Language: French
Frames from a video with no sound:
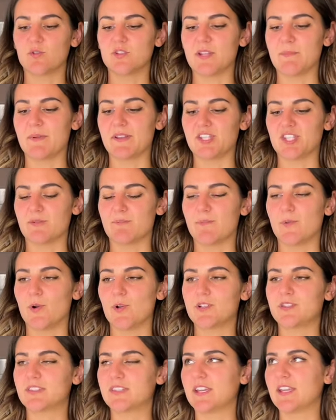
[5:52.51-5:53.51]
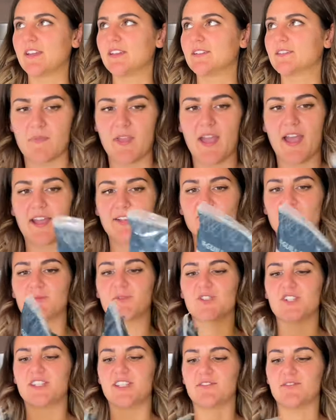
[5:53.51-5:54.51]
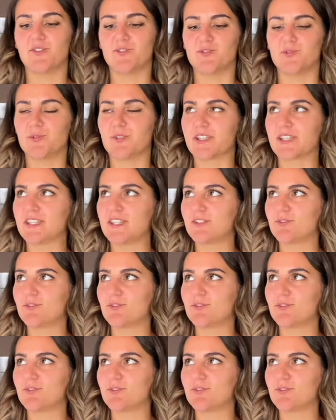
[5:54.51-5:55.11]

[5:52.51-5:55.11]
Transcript: des Mais arrête de manger tes feuilles de riz,